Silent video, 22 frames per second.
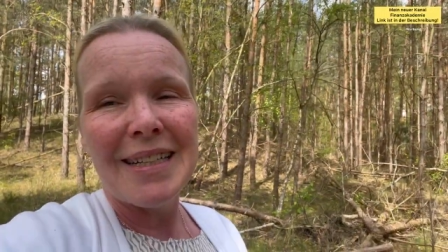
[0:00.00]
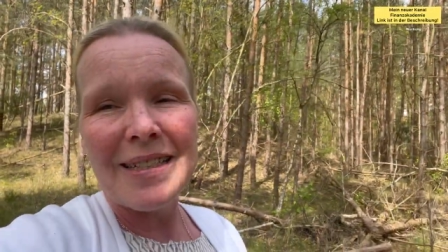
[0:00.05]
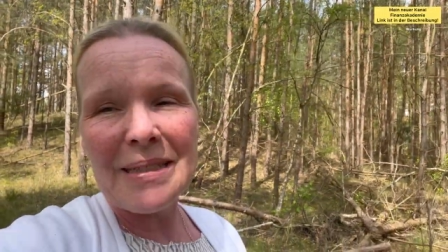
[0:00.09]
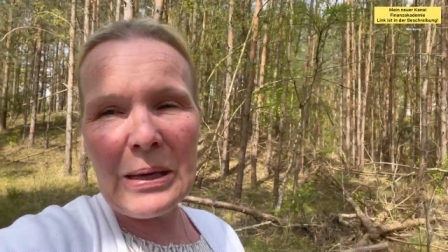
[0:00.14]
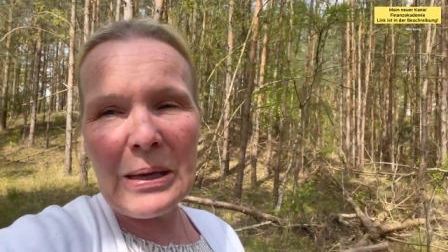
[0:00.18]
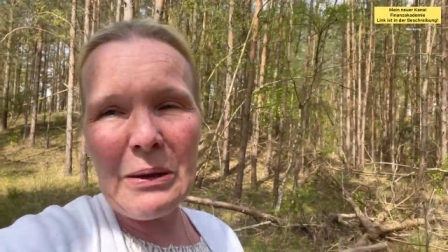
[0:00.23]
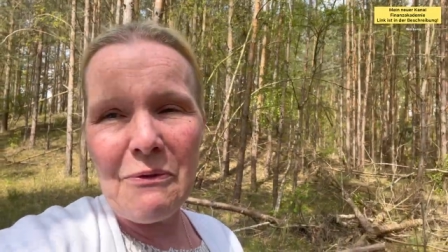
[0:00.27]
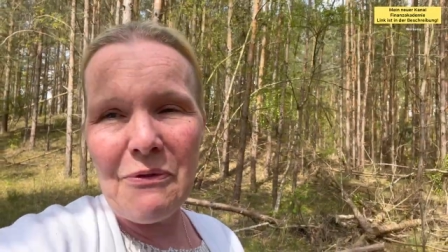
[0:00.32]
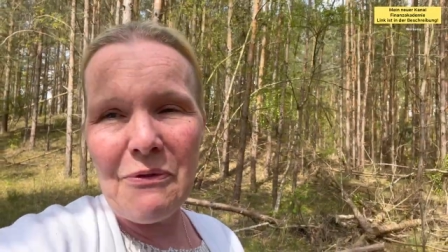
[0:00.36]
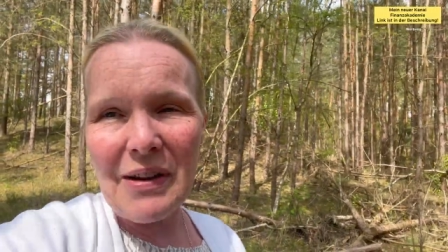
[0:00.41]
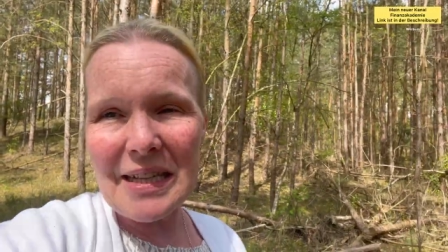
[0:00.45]

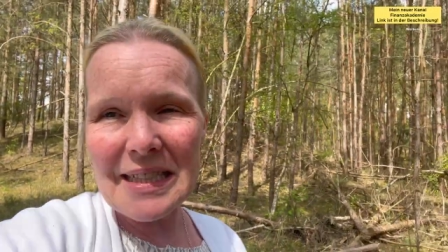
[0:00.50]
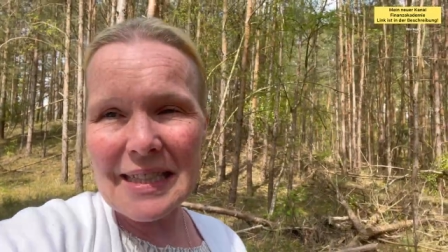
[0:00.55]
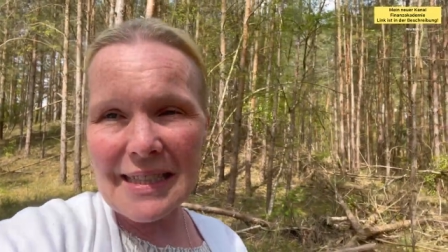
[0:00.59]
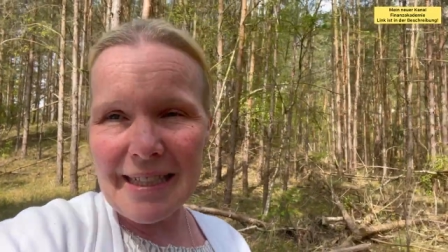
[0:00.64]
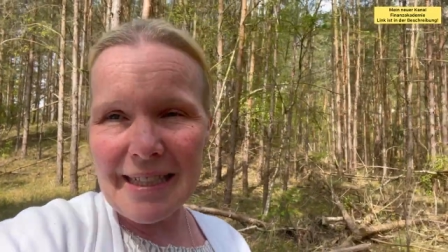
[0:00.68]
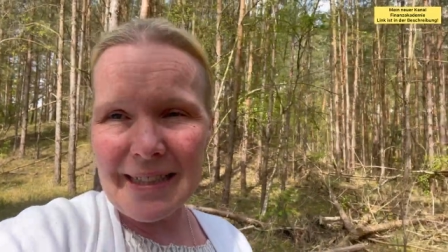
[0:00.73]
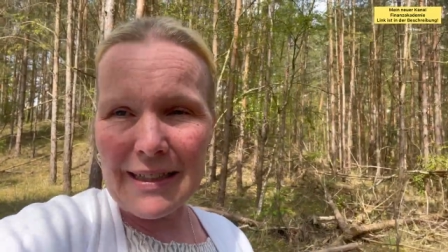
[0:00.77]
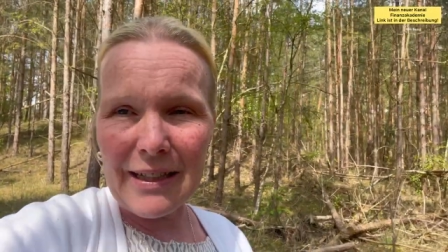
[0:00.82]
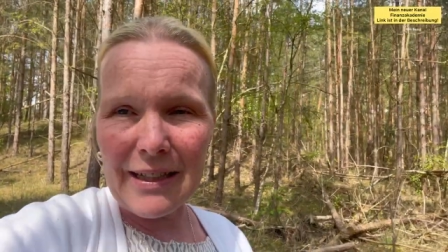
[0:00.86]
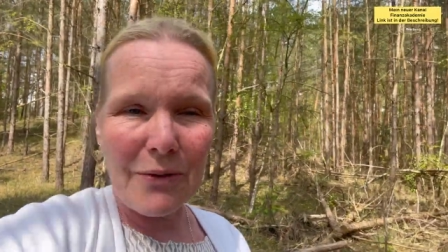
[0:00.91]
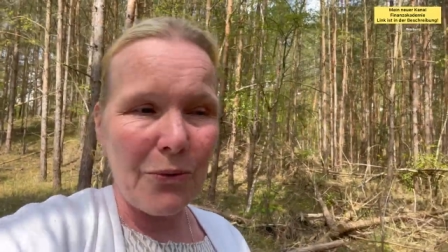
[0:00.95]
Silvester
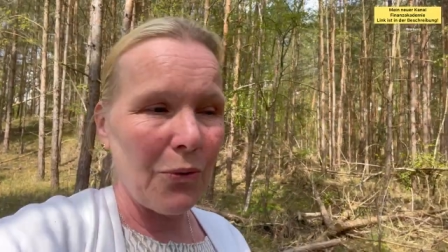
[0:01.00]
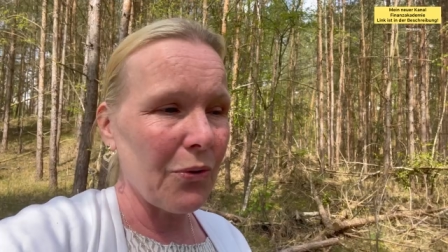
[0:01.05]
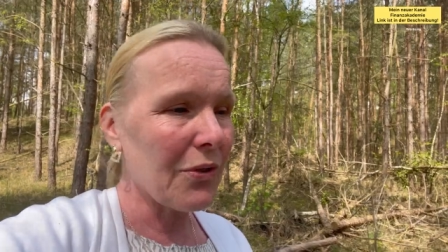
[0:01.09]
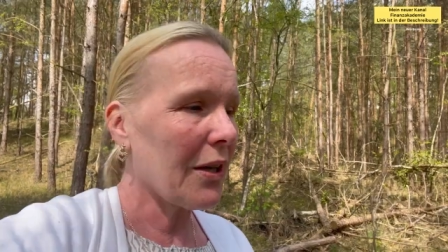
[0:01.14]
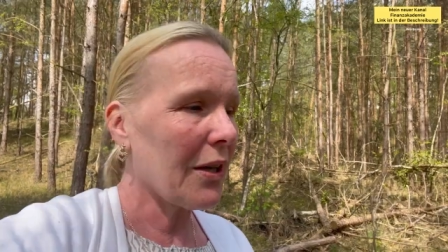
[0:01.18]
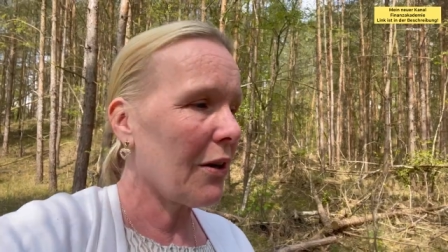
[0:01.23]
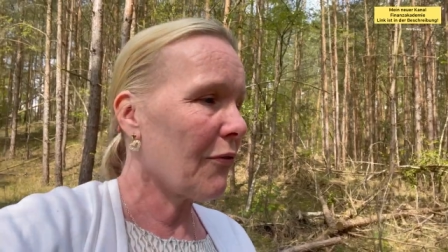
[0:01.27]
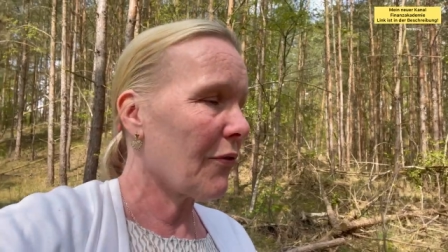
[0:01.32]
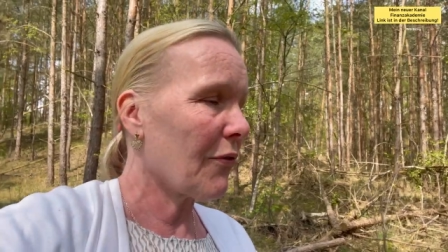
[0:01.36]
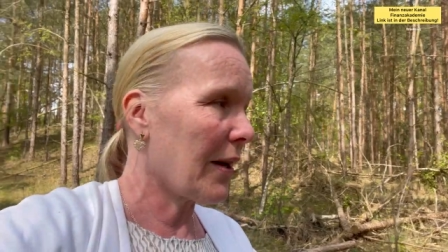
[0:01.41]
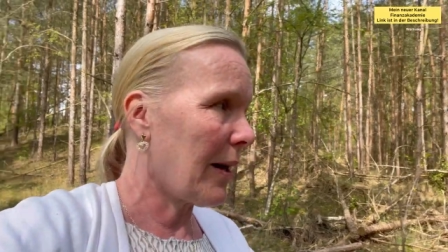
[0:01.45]
in der
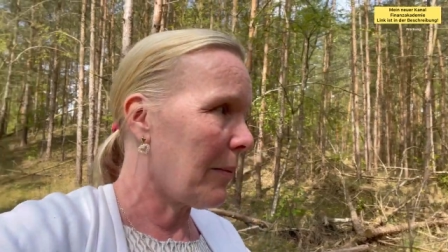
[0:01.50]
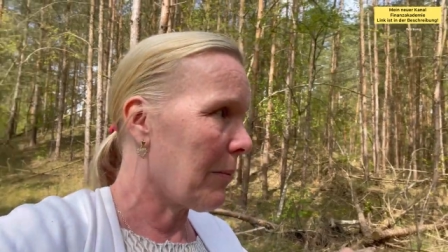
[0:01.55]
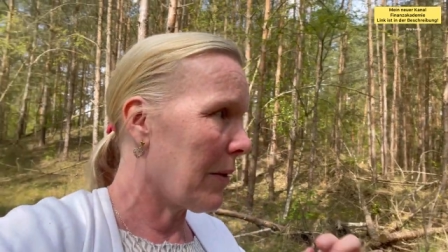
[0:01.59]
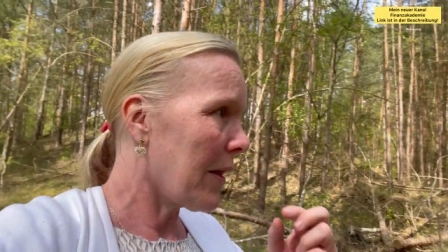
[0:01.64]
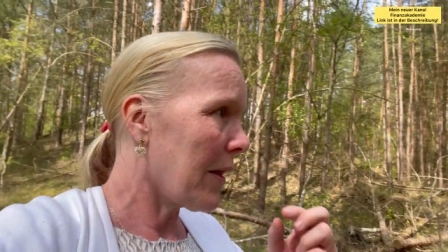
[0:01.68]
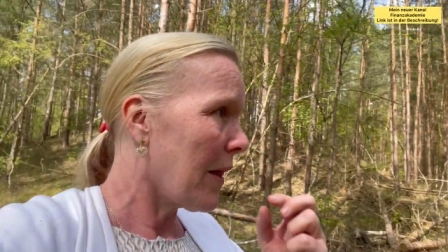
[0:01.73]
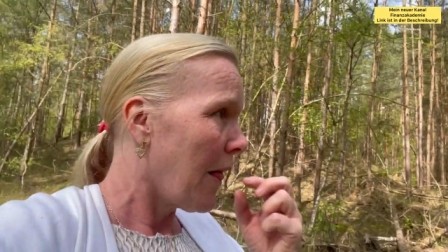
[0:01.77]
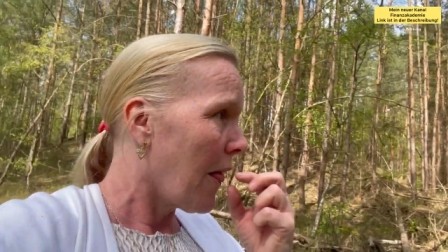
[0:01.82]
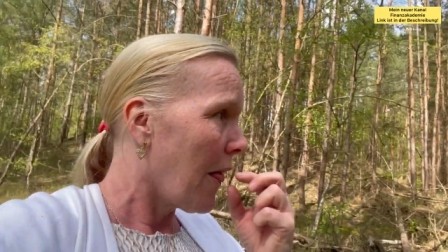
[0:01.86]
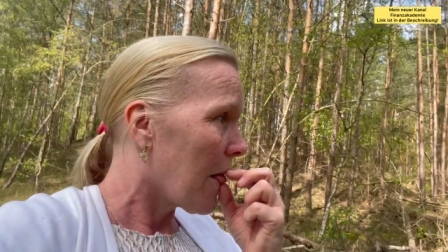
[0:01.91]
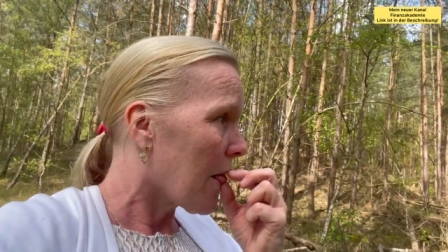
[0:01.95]
Notaufnahme.
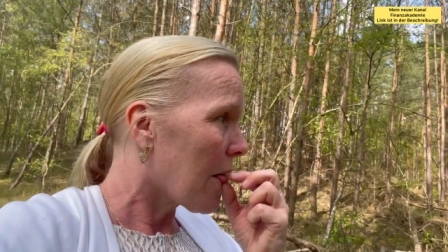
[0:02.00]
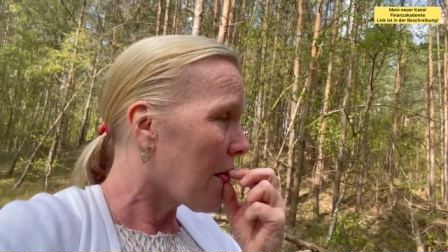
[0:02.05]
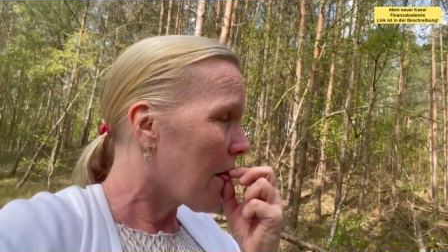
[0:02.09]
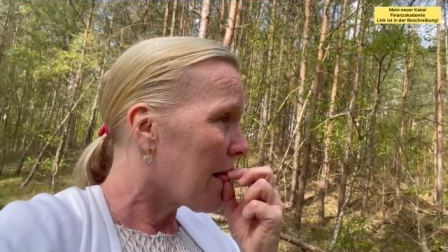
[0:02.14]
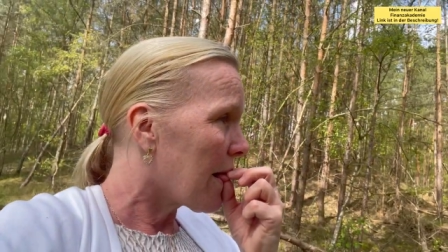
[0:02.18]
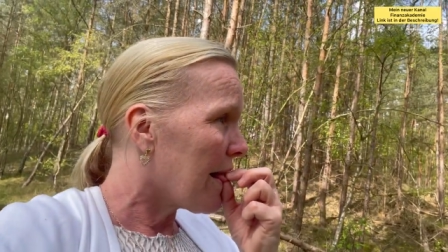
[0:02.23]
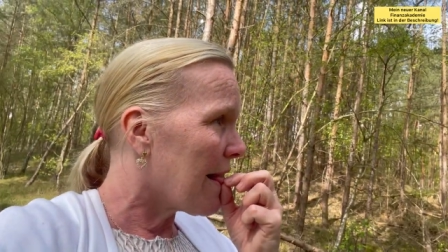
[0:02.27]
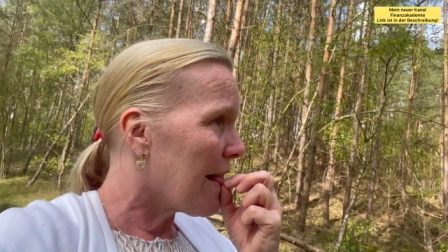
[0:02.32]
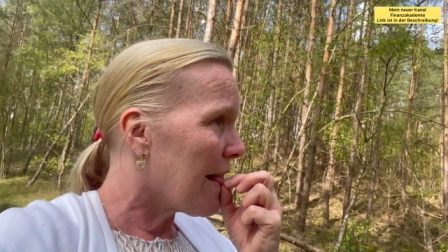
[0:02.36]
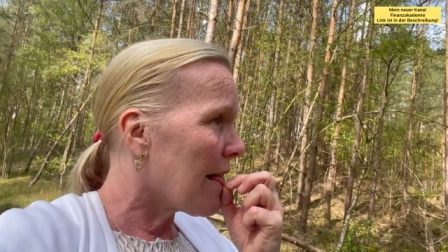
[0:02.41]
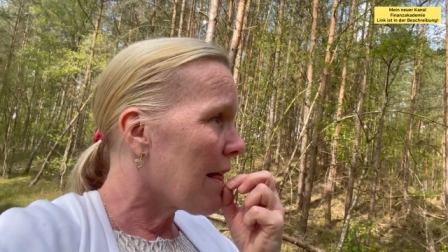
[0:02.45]

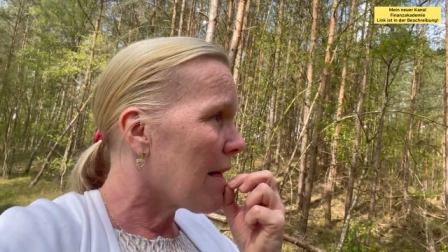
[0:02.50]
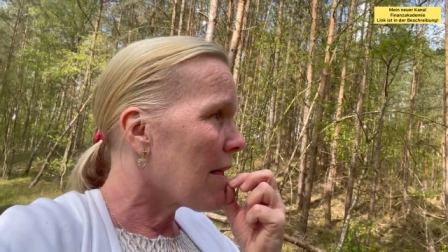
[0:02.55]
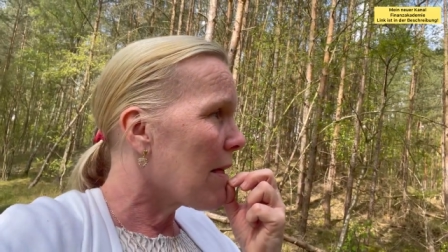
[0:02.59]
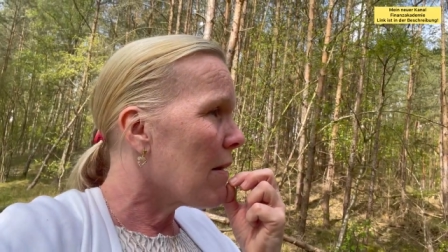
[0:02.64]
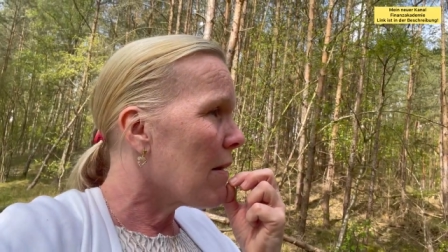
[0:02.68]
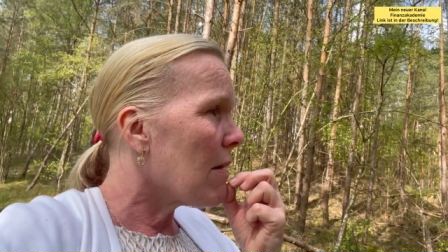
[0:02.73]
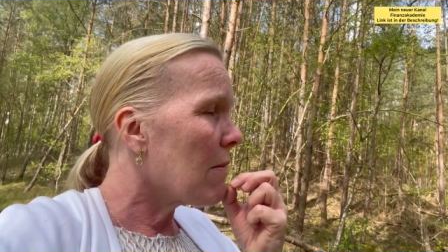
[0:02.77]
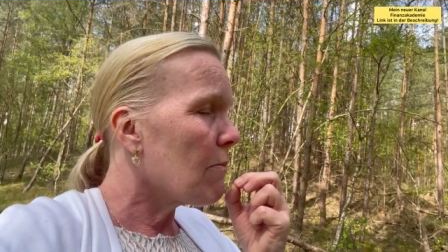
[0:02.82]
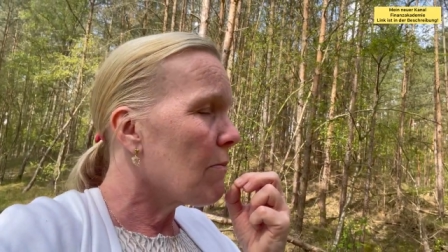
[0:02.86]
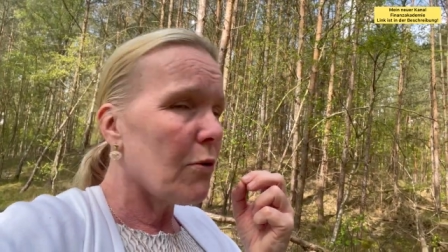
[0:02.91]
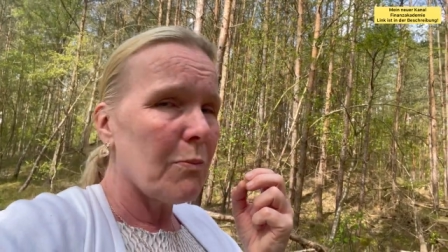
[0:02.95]
Oh,
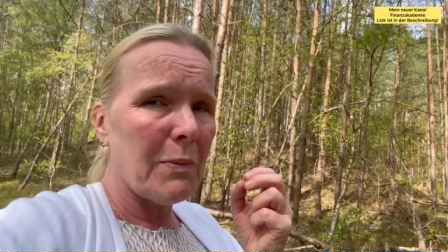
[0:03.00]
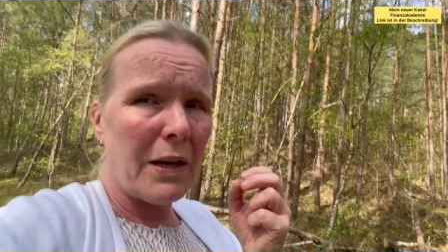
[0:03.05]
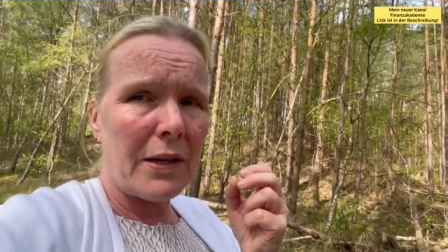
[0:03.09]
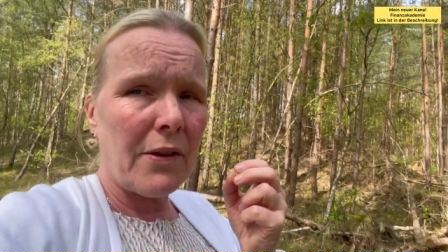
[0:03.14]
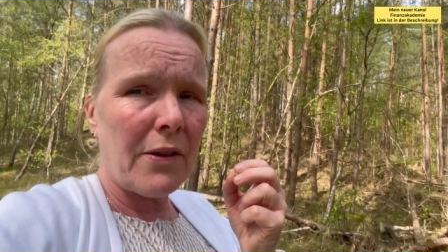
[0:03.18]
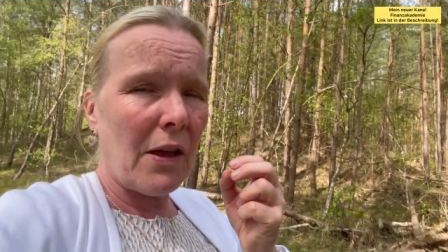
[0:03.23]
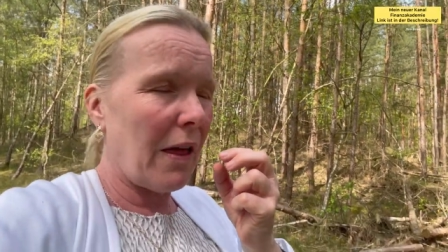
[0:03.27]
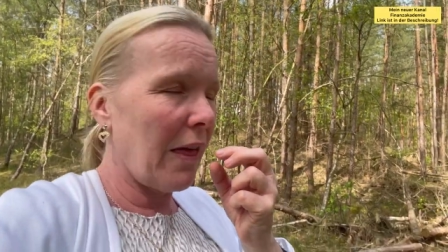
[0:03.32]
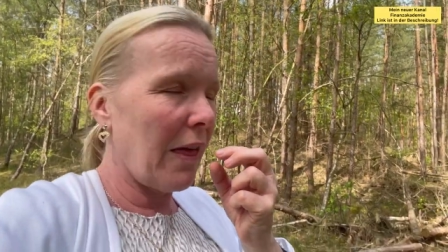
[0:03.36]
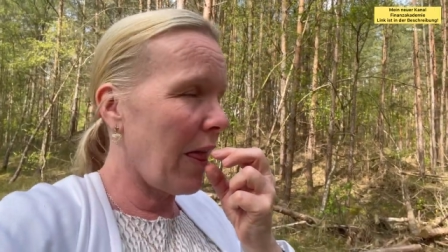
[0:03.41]
äh, Moment.